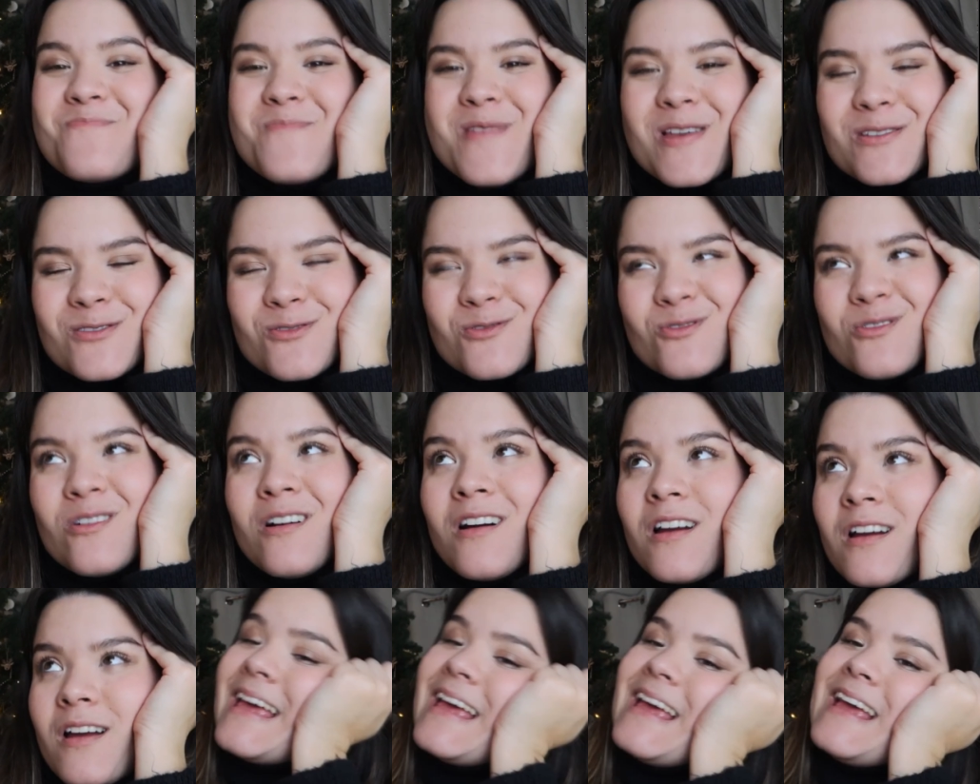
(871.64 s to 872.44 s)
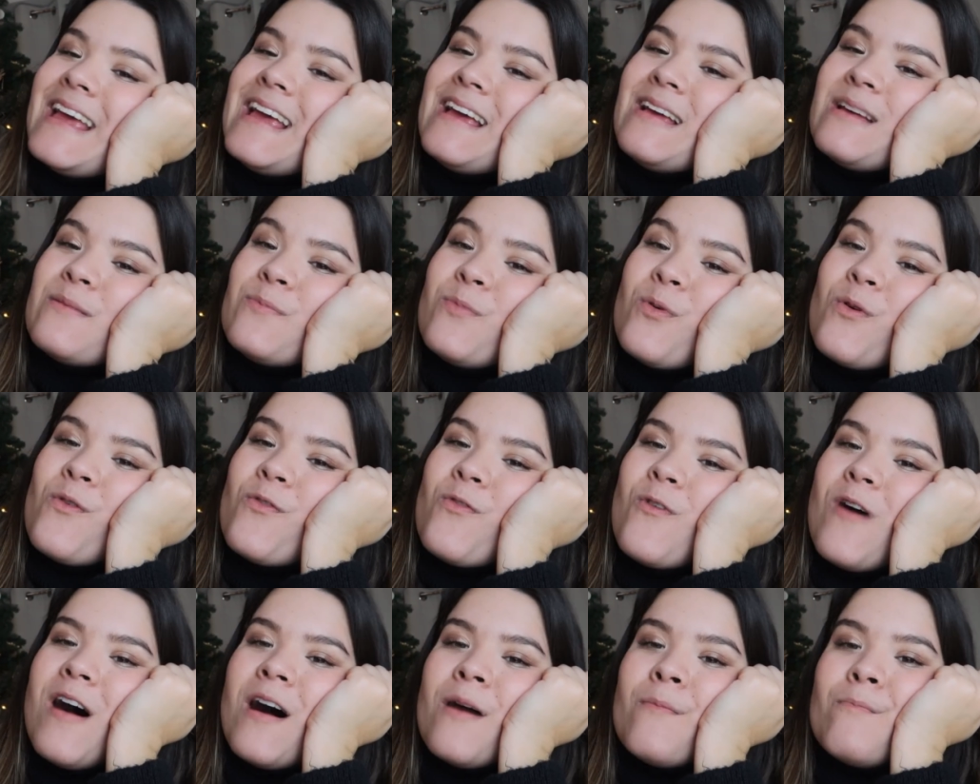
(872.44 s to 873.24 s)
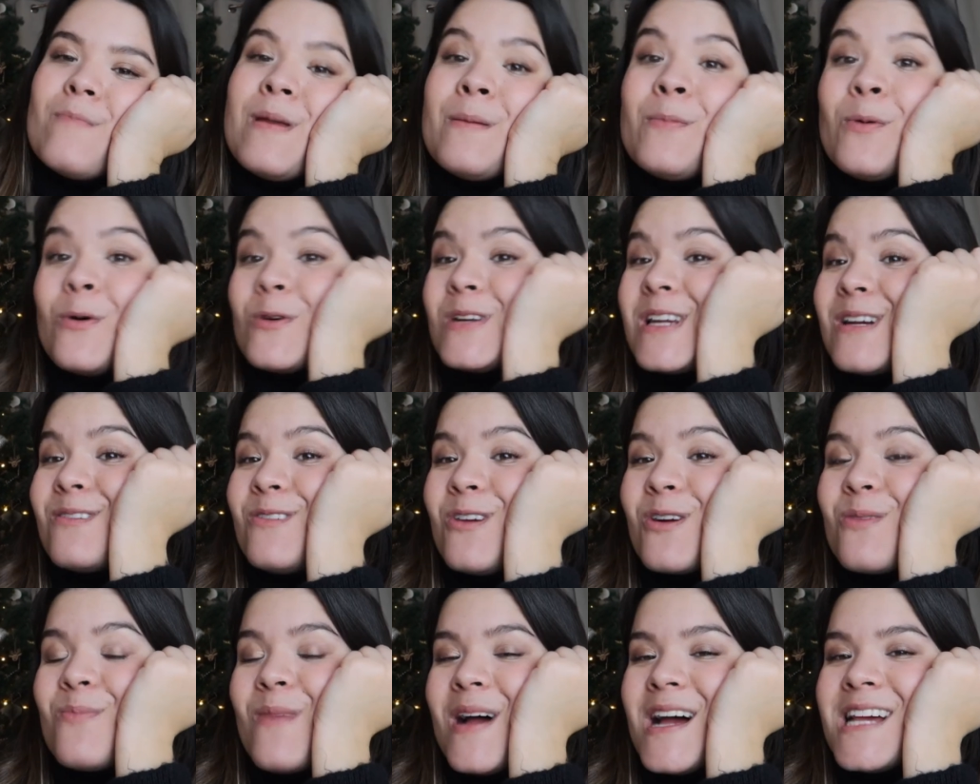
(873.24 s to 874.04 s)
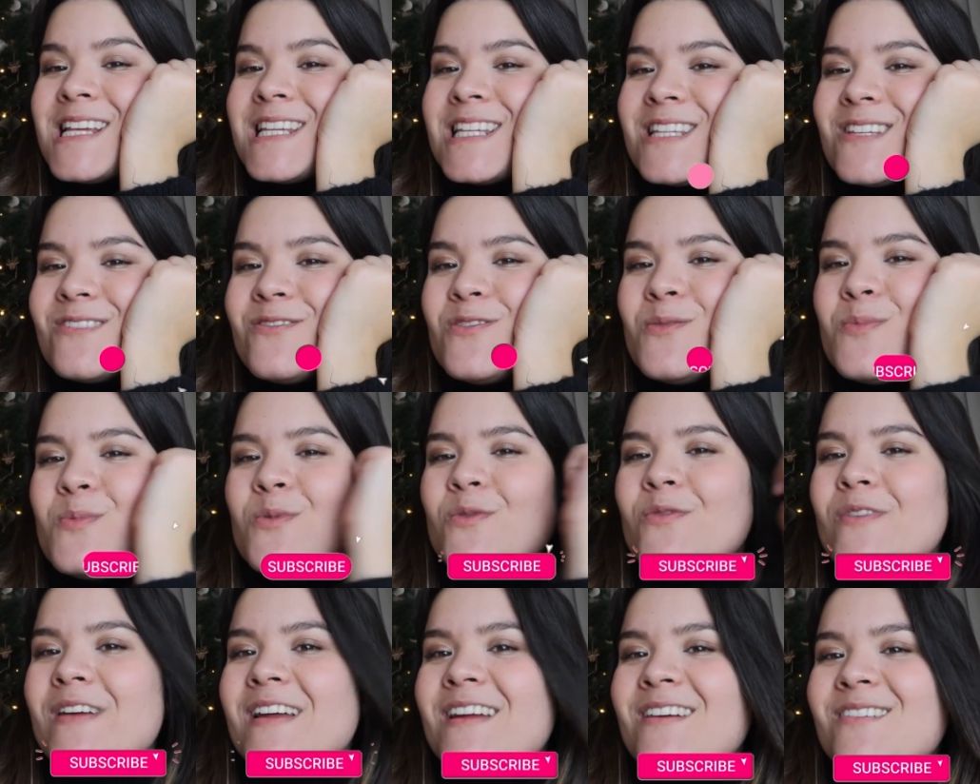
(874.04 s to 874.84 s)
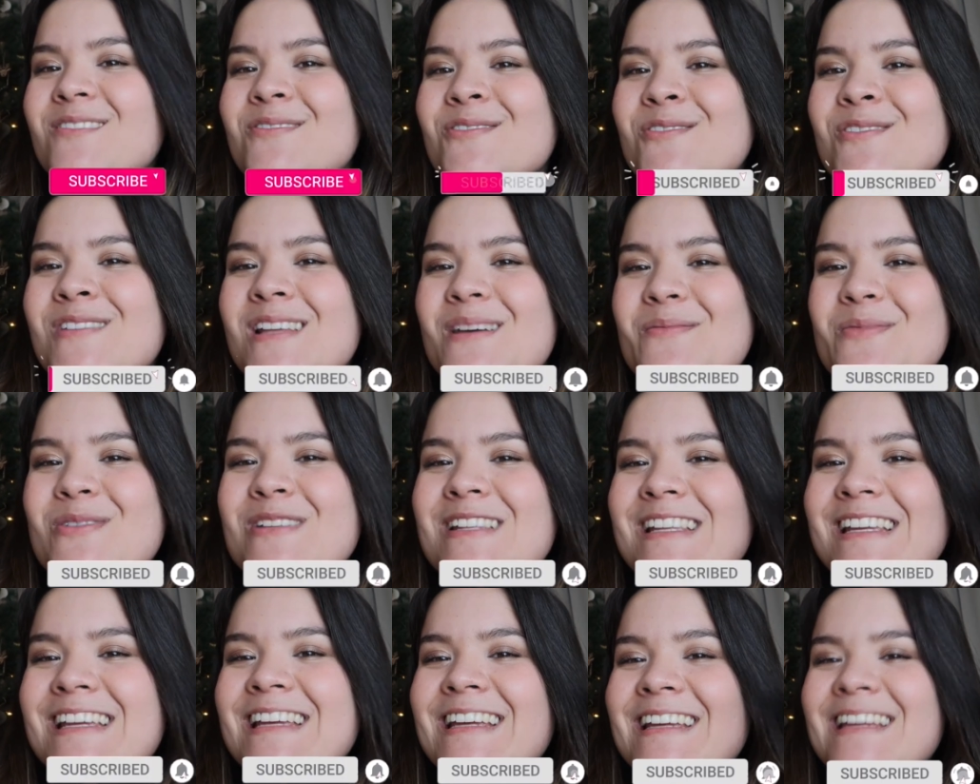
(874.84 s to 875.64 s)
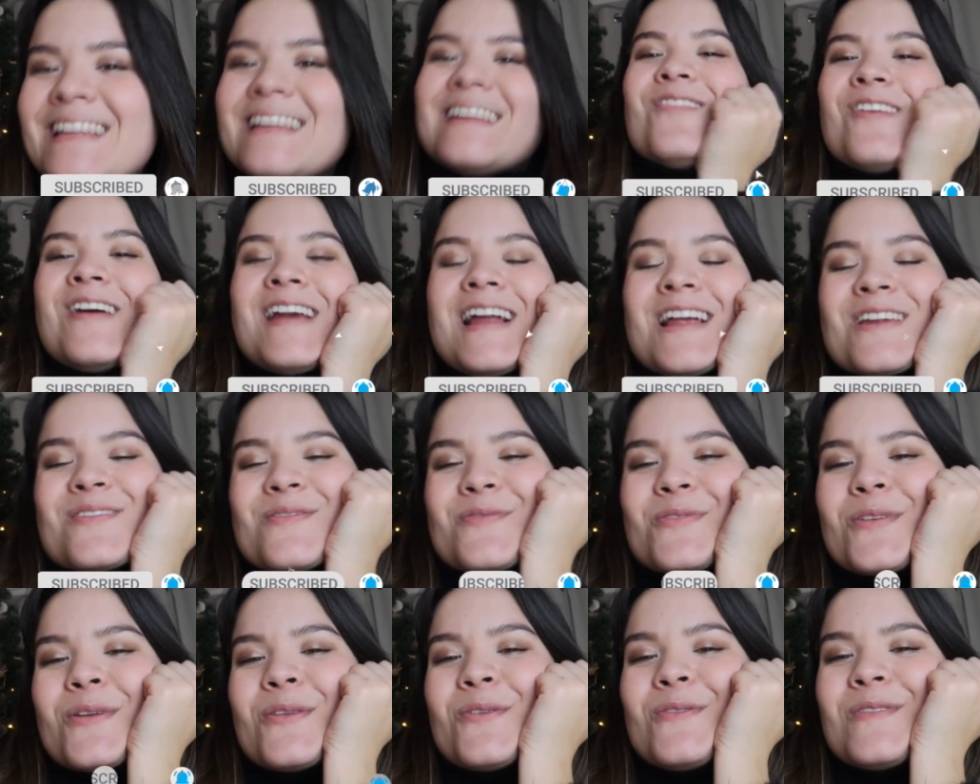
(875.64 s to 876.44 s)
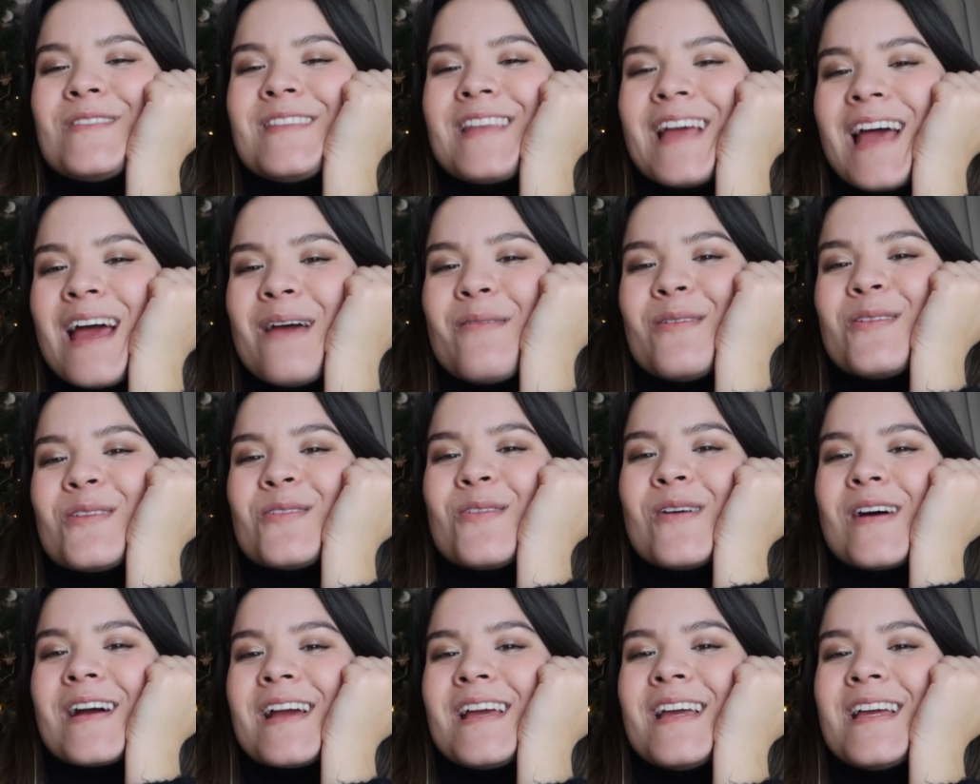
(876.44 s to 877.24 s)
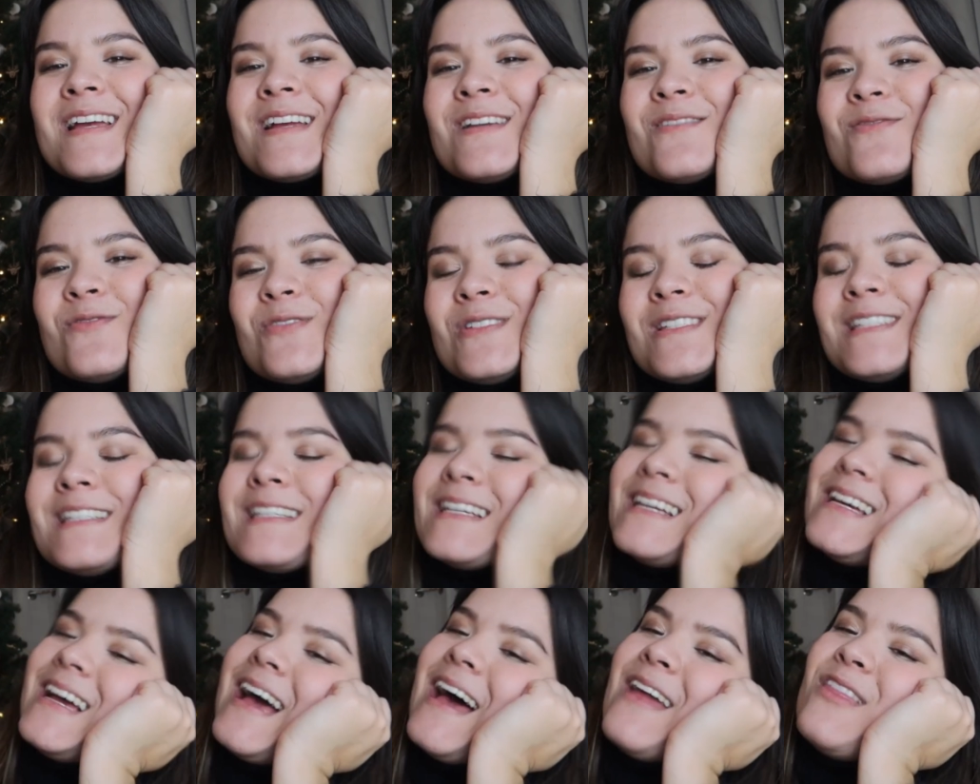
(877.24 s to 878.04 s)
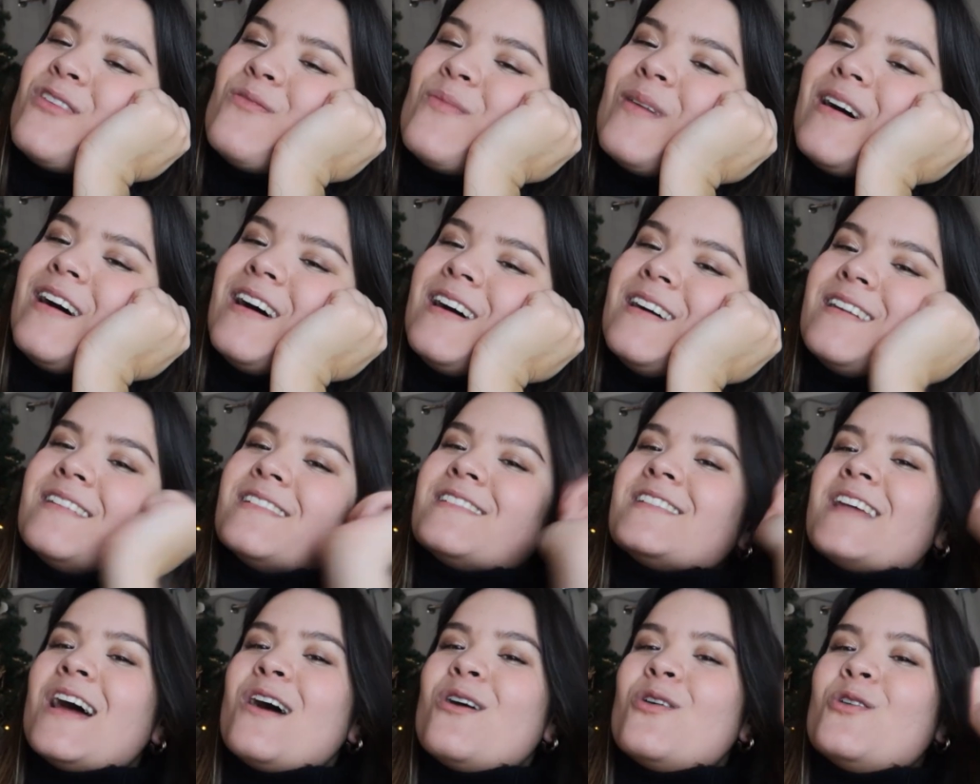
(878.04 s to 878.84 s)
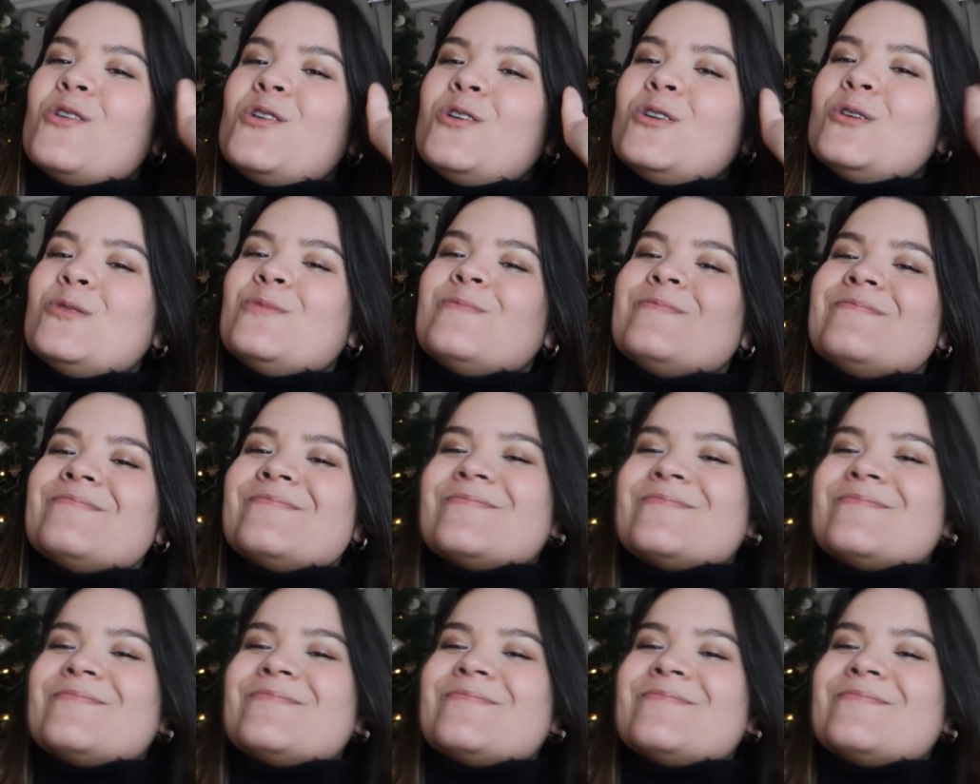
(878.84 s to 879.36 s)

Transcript: bien sûr. Et pour voir mes prochains vlogmas, vous pouvez vous abonner. Voilà, je vous souhaite une très bonne soirée et je vous dis à demain. Ciao